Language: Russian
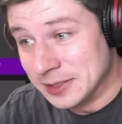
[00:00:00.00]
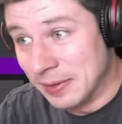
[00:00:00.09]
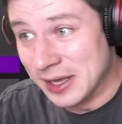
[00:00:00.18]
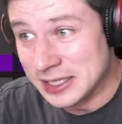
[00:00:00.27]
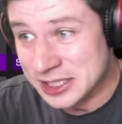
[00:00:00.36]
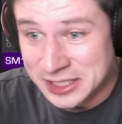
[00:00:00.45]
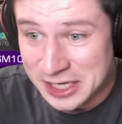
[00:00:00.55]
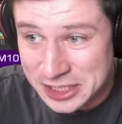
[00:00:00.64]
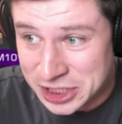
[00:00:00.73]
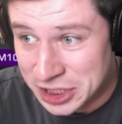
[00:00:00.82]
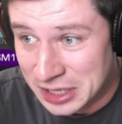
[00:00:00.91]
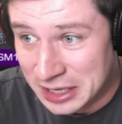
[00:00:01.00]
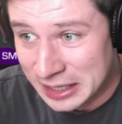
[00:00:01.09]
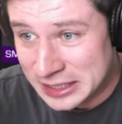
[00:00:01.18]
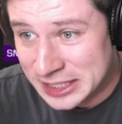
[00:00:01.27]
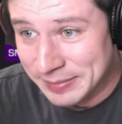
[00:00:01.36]
моя женщина,
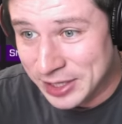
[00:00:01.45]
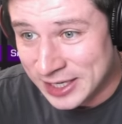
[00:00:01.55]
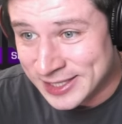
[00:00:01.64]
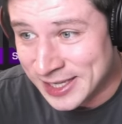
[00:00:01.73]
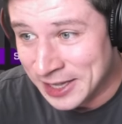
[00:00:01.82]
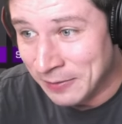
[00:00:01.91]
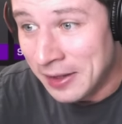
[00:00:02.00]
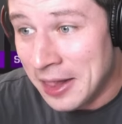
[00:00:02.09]
роди меня заново.